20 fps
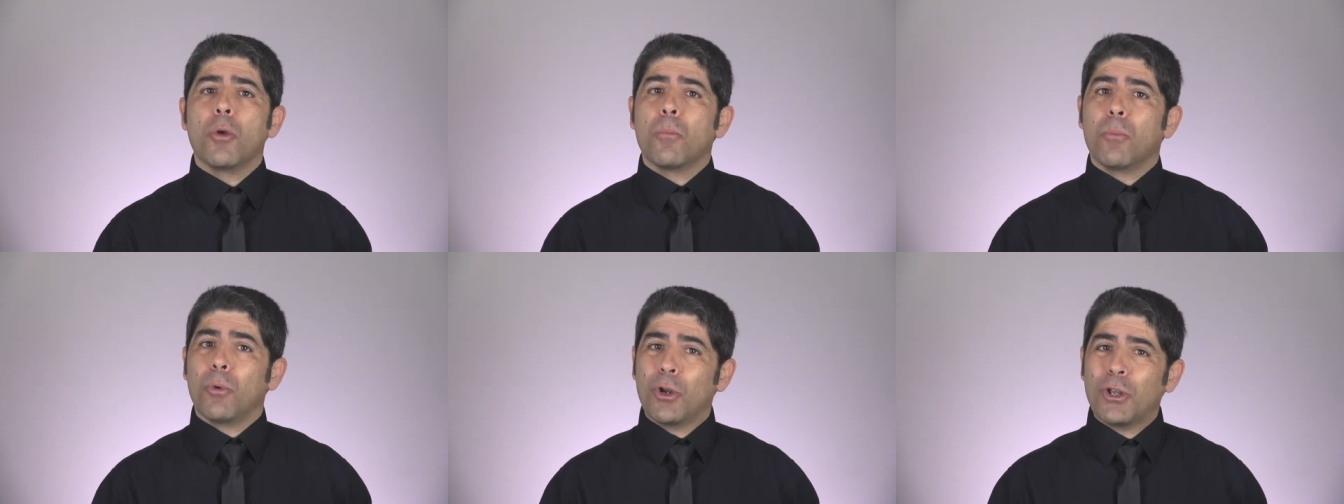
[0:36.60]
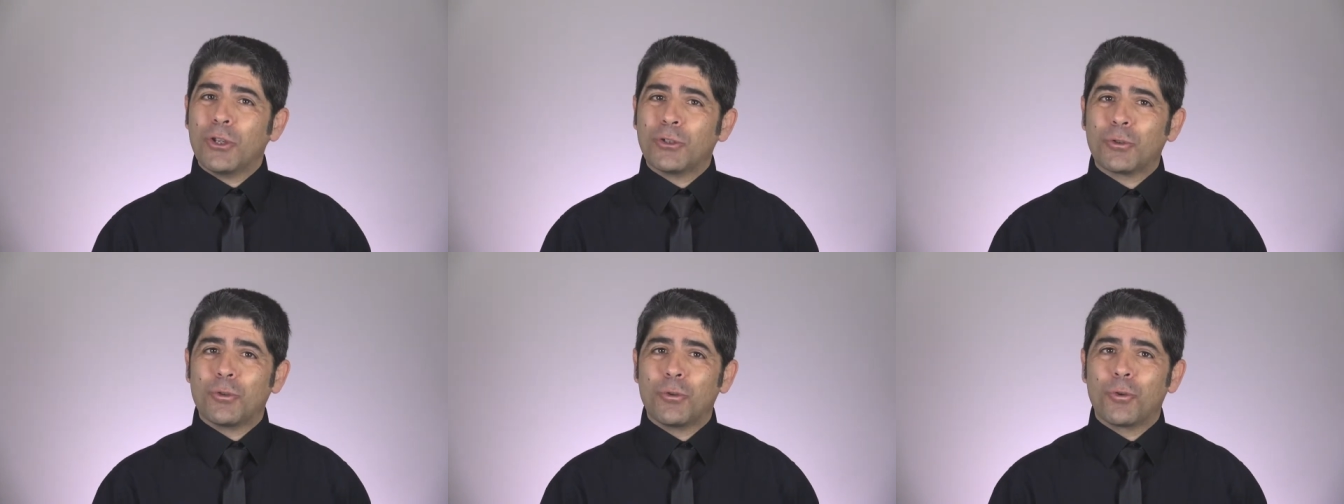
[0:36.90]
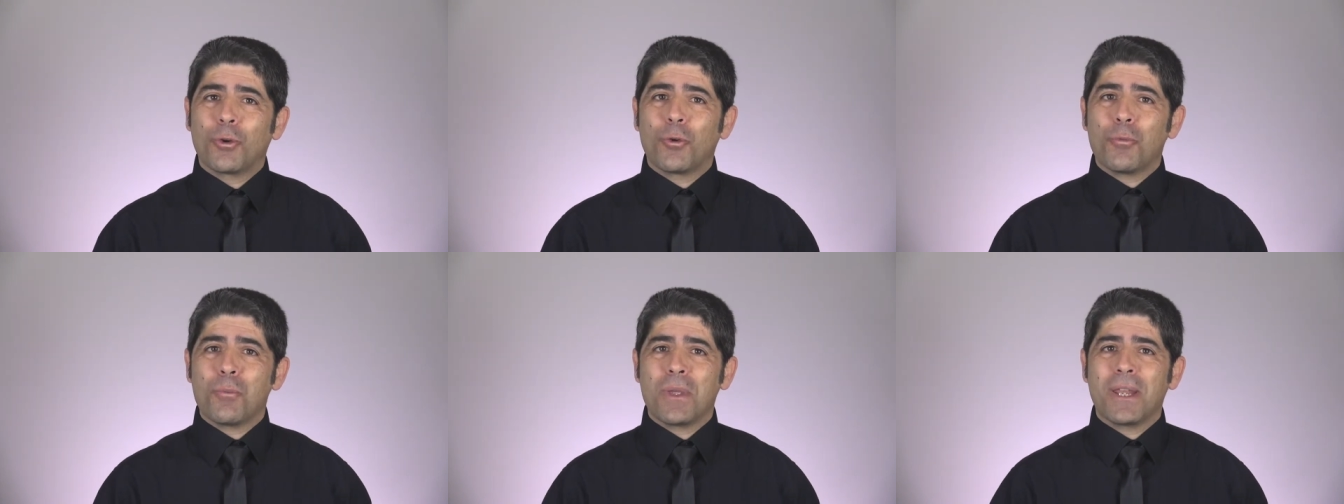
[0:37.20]
Por
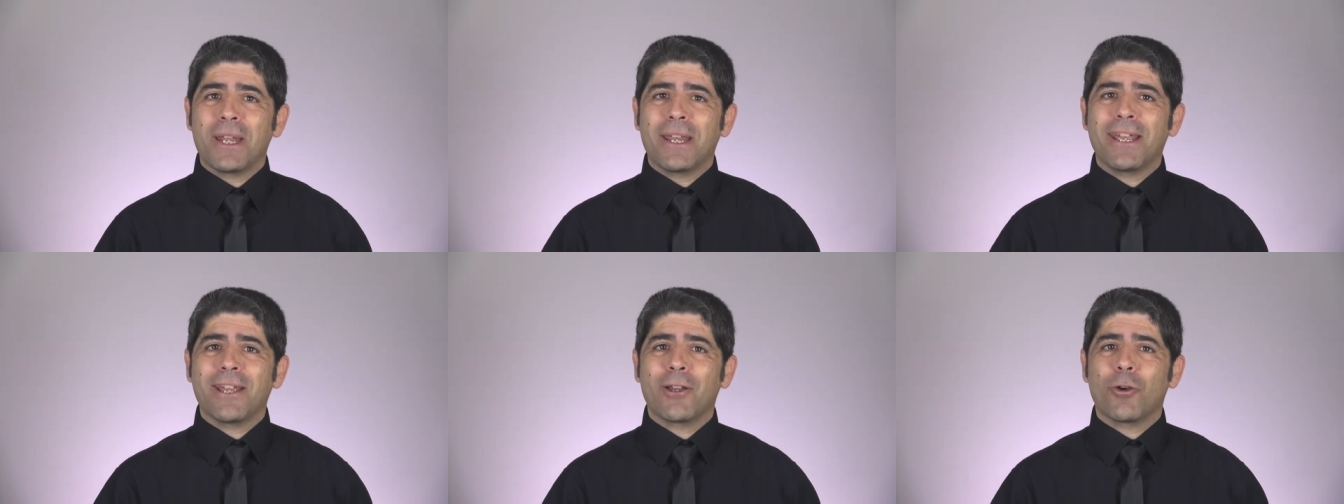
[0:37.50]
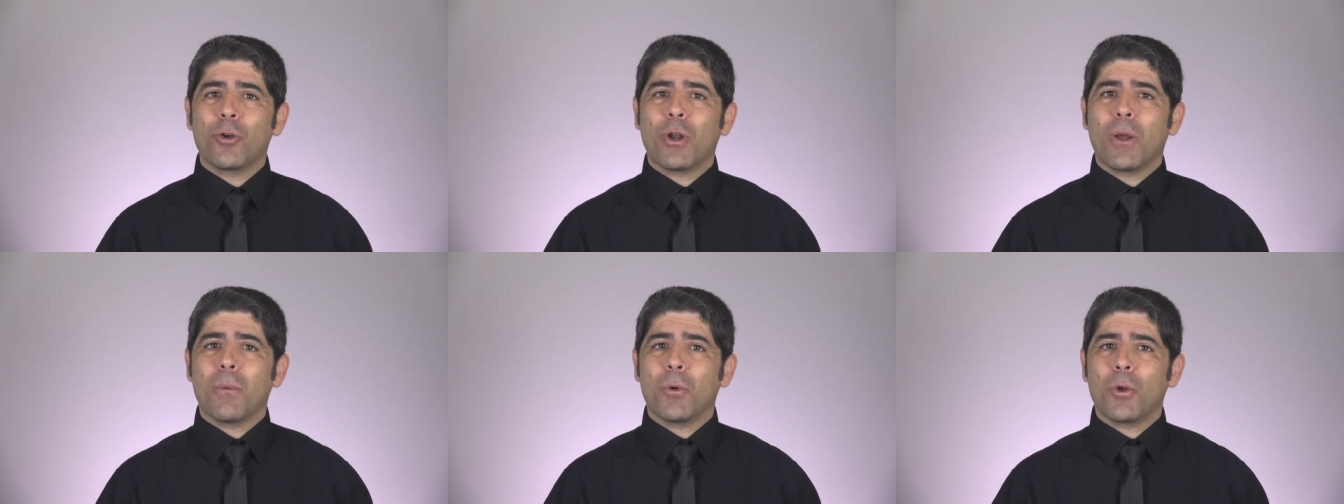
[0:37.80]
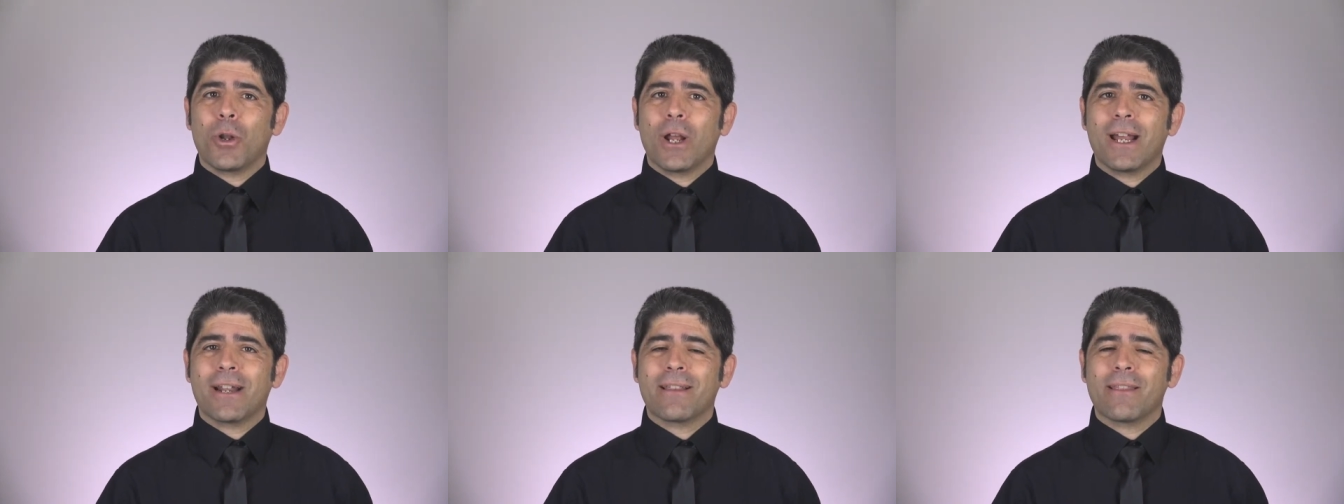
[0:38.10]
eso conviene
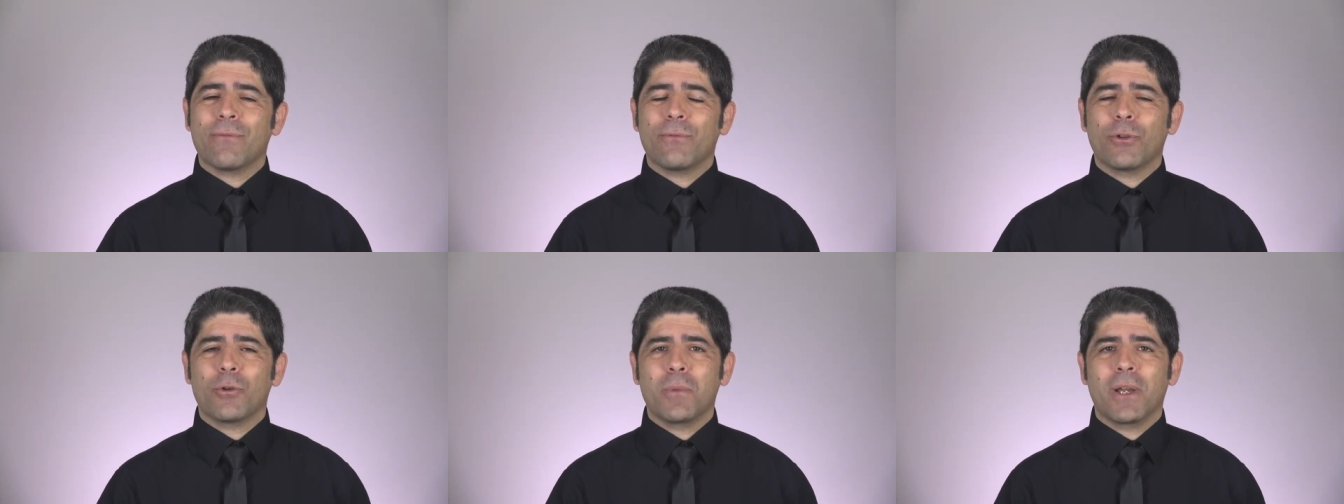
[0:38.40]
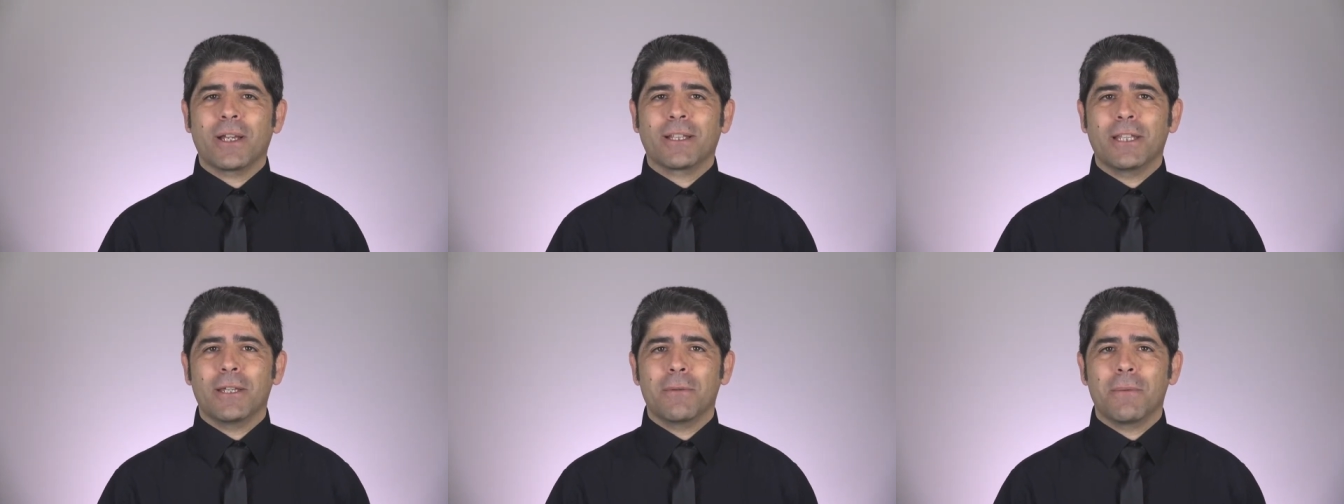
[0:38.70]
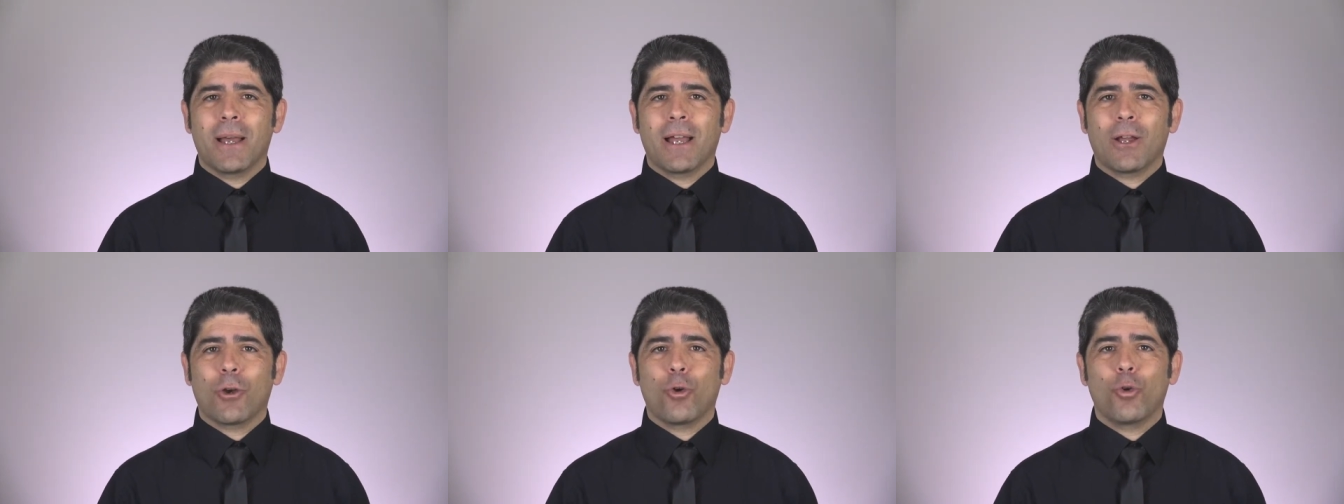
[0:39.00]
colaborar de forma
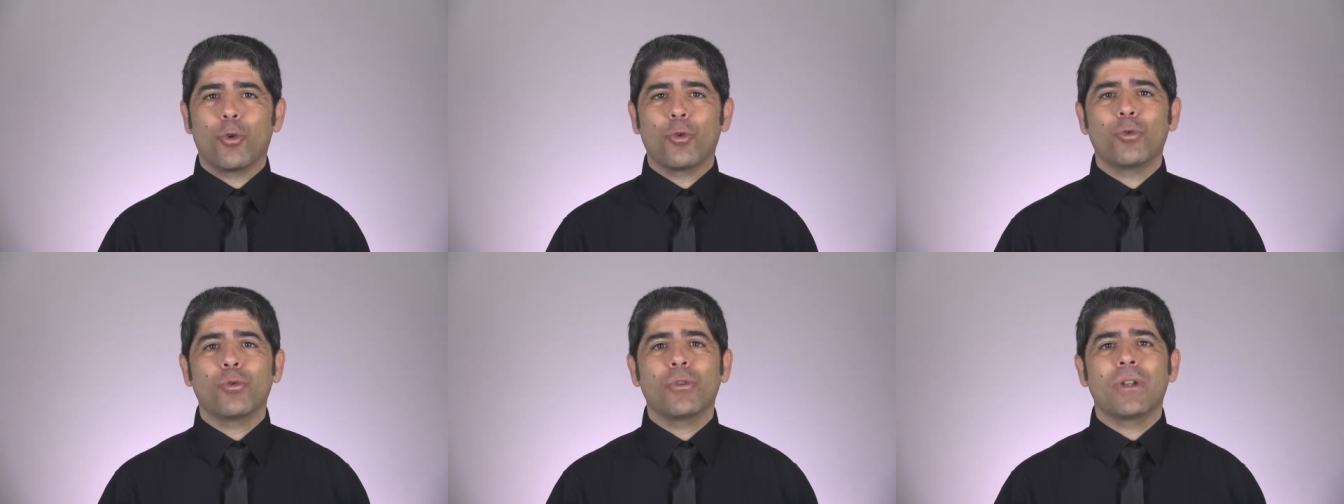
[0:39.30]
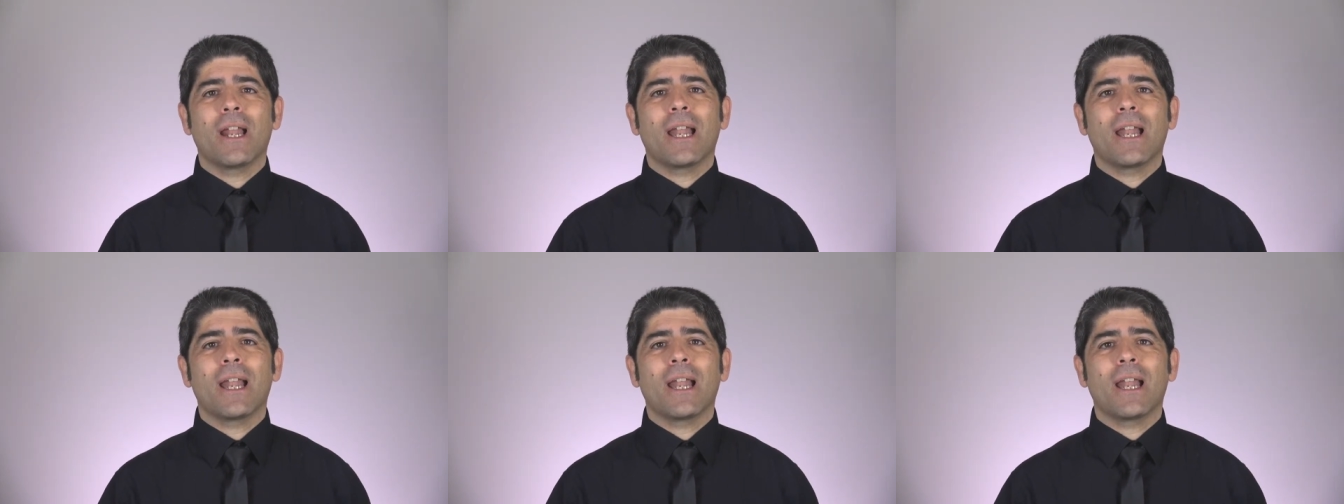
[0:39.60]
activa con